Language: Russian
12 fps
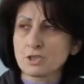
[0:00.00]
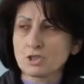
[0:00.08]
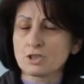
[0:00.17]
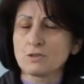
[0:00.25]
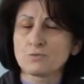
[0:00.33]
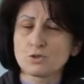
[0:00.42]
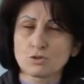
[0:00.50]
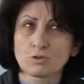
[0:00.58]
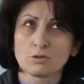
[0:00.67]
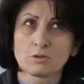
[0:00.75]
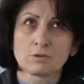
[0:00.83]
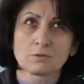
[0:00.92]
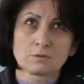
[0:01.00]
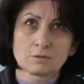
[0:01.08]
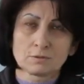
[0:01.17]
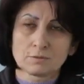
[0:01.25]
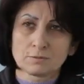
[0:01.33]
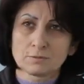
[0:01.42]
Почти
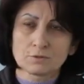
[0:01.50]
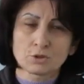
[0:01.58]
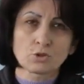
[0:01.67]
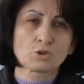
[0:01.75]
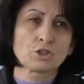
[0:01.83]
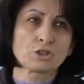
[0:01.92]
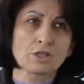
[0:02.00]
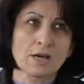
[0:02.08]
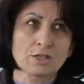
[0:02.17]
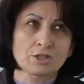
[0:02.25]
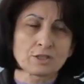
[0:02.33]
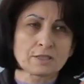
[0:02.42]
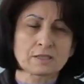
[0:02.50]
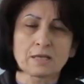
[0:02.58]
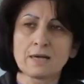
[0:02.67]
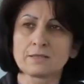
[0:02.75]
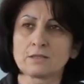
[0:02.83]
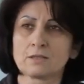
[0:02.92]
все трехэтажное
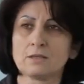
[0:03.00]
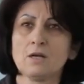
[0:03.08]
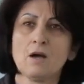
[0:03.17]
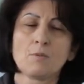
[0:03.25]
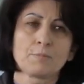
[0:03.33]
здание –